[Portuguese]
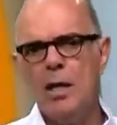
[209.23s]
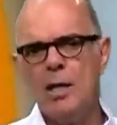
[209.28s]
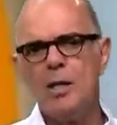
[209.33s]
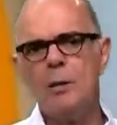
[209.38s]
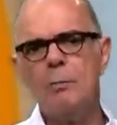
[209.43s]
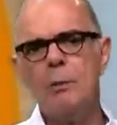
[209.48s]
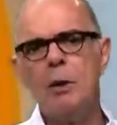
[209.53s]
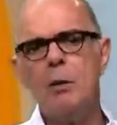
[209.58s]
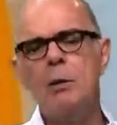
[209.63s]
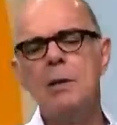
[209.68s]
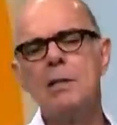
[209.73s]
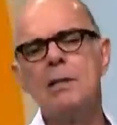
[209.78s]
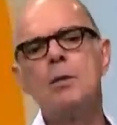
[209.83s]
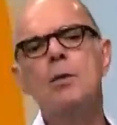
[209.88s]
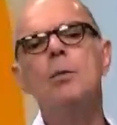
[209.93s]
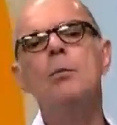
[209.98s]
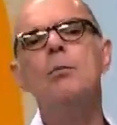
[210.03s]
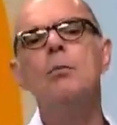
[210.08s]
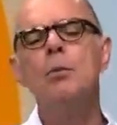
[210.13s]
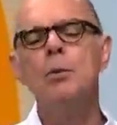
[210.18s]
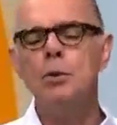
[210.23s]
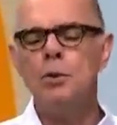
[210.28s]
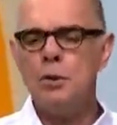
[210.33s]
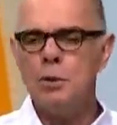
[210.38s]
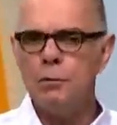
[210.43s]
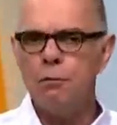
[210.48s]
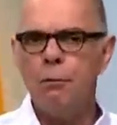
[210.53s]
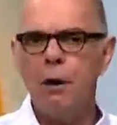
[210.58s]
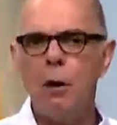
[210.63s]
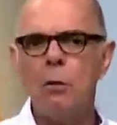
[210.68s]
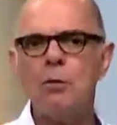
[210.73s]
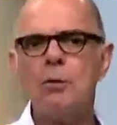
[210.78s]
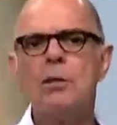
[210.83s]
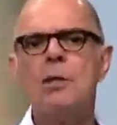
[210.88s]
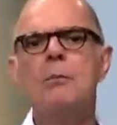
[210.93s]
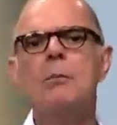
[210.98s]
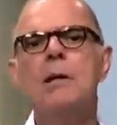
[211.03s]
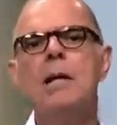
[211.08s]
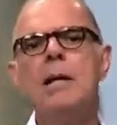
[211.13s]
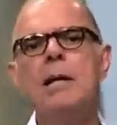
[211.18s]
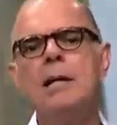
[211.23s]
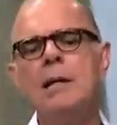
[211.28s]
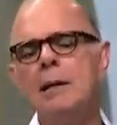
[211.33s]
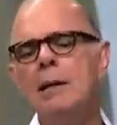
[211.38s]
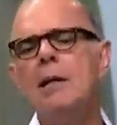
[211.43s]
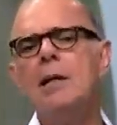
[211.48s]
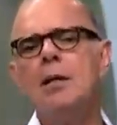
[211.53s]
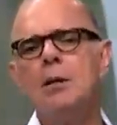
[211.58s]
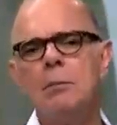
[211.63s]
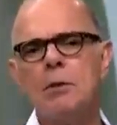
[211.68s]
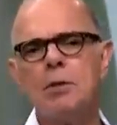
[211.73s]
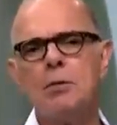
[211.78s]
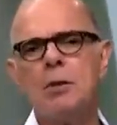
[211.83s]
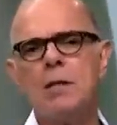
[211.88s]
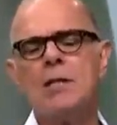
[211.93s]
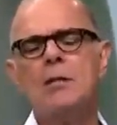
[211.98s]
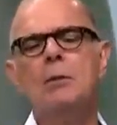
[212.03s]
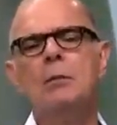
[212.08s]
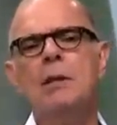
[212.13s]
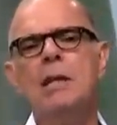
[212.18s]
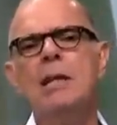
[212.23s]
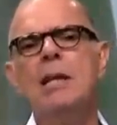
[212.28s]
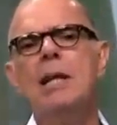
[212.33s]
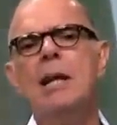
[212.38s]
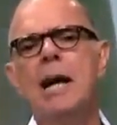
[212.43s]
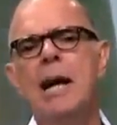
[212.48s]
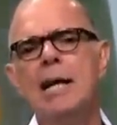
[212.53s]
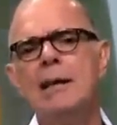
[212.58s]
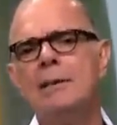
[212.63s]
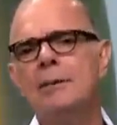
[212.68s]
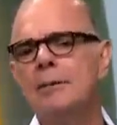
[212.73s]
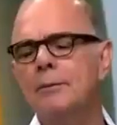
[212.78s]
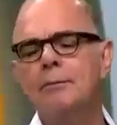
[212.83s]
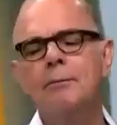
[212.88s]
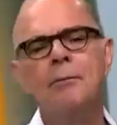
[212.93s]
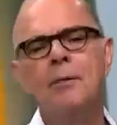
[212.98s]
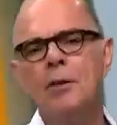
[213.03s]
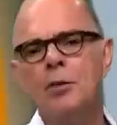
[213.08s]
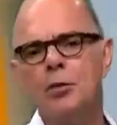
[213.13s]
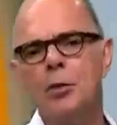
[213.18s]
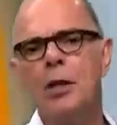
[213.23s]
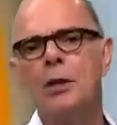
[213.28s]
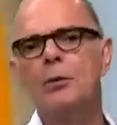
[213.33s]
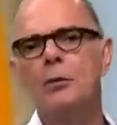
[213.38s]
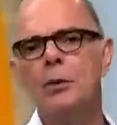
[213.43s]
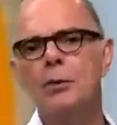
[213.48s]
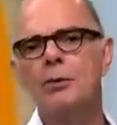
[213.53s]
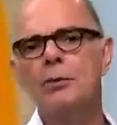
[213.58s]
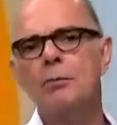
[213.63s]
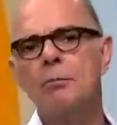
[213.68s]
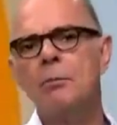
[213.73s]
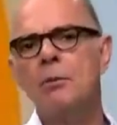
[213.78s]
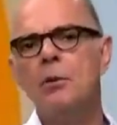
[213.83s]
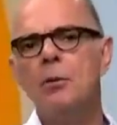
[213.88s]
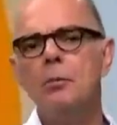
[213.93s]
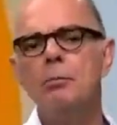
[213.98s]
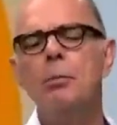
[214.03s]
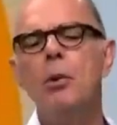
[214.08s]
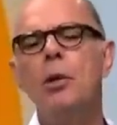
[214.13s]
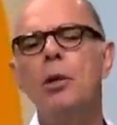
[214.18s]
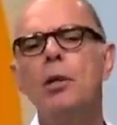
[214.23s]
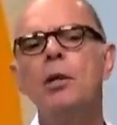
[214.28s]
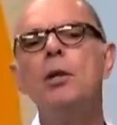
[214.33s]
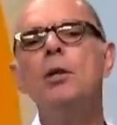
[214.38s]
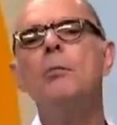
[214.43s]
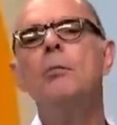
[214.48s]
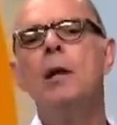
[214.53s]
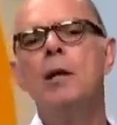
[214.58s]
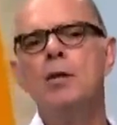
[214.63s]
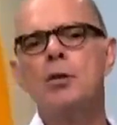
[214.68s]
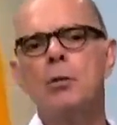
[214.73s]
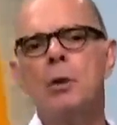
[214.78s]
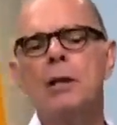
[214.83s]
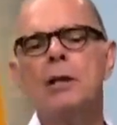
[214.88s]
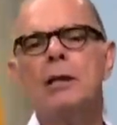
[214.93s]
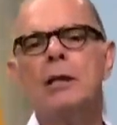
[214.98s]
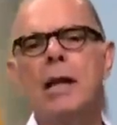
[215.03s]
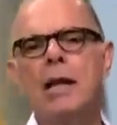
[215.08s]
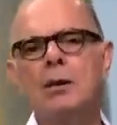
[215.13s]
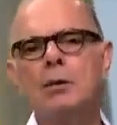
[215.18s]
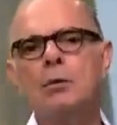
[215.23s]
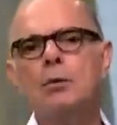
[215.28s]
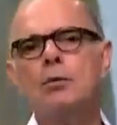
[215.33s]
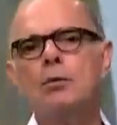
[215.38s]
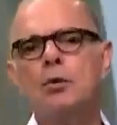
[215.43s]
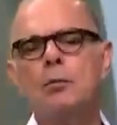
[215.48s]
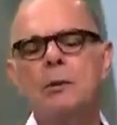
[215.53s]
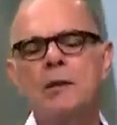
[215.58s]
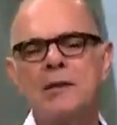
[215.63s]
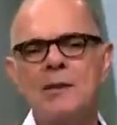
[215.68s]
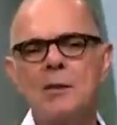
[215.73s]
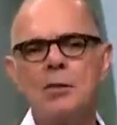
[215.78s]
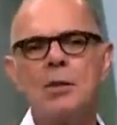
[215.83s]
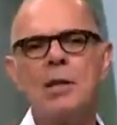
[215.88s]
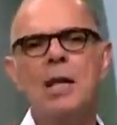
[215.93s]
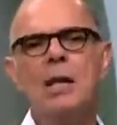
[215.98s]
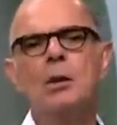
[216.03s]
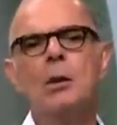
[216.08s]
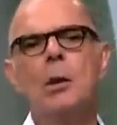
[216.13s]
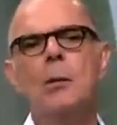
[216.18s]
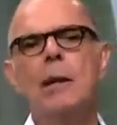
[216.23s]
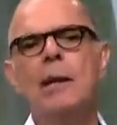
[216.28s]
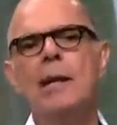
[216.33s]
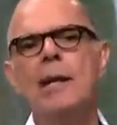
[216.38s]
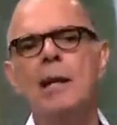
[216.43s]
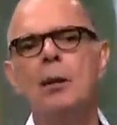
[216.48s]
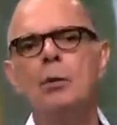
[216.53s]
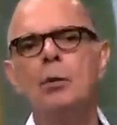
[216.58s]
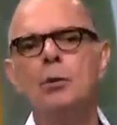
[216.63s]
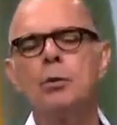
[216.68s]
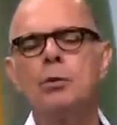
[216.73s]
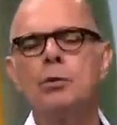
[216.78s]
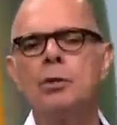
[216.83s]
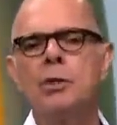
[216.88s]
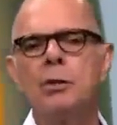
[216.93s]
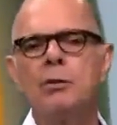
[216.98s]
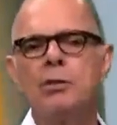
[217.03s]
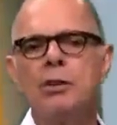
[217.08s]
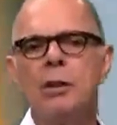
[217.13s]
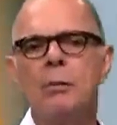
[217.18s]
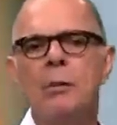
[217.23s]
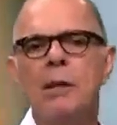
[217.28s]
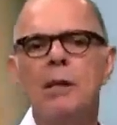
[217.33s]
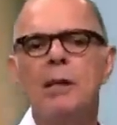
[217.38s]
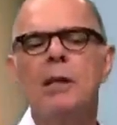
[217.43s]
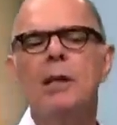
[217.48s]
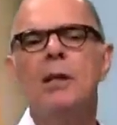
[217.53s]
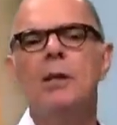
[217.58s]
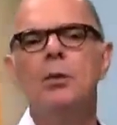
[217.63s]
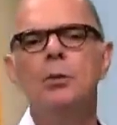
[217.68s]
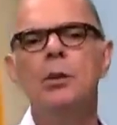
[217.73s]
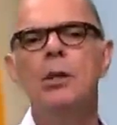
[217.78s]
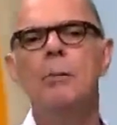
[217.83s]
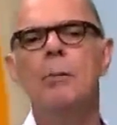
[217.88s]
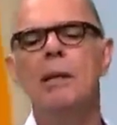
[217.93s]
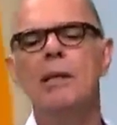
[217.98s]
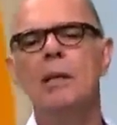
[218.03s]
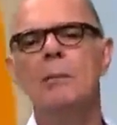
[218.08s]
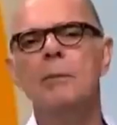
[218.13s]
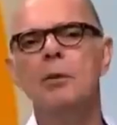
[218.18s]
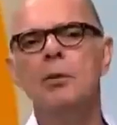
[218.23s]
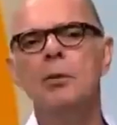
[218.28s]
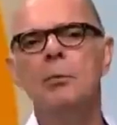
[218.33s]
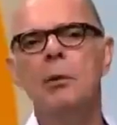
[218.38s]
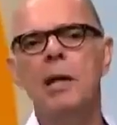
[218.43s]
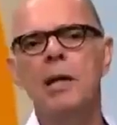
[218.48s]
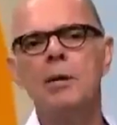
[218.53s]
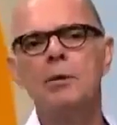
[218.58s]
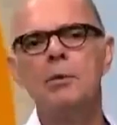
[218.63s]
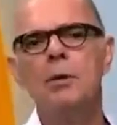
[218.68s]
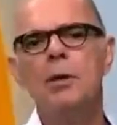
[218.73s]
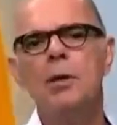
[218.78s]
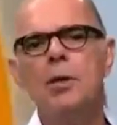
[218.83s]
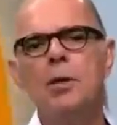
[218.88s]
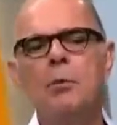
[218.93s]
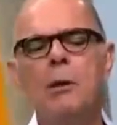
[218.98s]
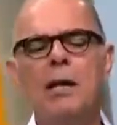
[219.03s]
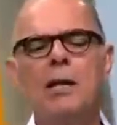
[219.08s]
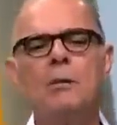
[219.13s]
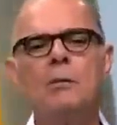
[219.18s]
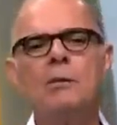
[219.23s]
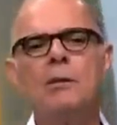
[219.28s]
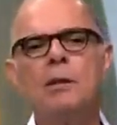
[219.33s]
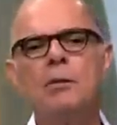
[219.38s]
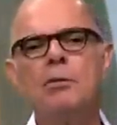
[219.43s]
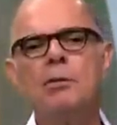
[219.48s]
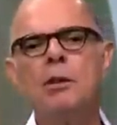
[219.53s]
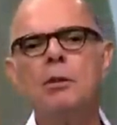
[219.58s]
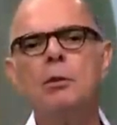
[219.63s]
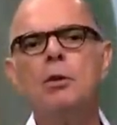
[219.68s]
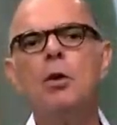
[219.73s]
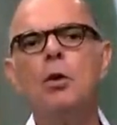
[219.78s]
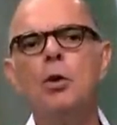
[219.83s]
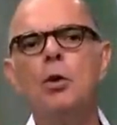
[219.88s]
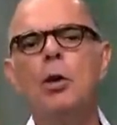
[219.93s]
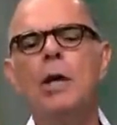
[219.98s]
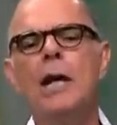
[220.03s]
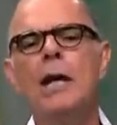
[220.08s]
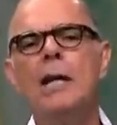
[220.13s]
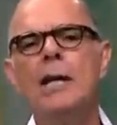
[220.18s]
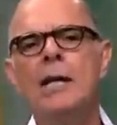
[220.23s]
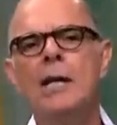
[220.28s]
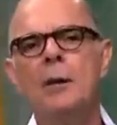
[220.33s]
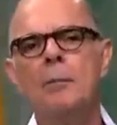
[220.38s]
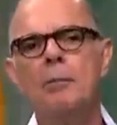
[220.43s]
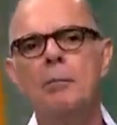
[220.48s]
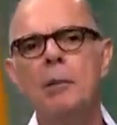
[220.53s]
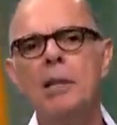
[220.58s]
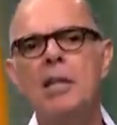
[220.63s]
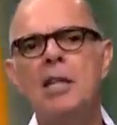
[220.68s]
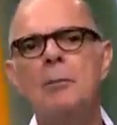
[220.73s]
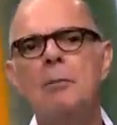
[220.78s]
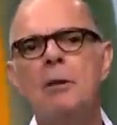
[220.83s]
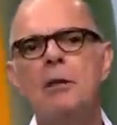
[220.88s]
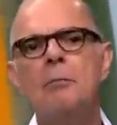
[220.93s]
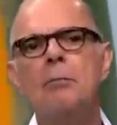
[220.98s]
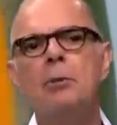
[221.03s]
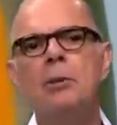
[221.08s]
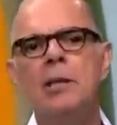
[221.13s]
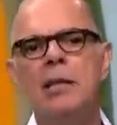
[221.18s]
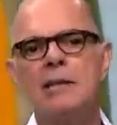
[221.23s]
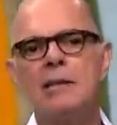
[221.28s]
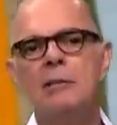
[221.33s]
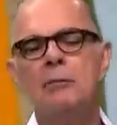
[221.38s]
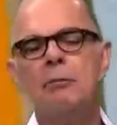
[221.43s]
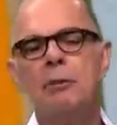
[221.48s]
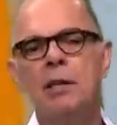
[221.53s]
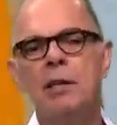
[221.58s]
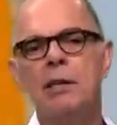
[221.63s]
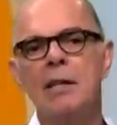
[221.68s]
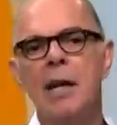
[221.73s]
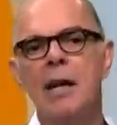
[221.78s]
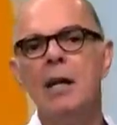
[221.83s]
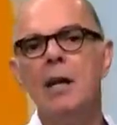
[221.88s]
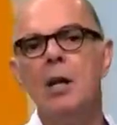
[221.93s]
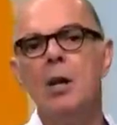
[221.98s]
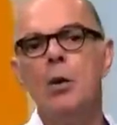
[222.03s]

A Chapecoense com muitos desfalques também, né? Uma situação delicada de jogadores de um pouquinho mais de qualidade com suspensão de cartão amarelo, outros tantos também no departamento médico e o Marquinhos Santos tendo que colocar em campo uma equipe que pudesse enfrentar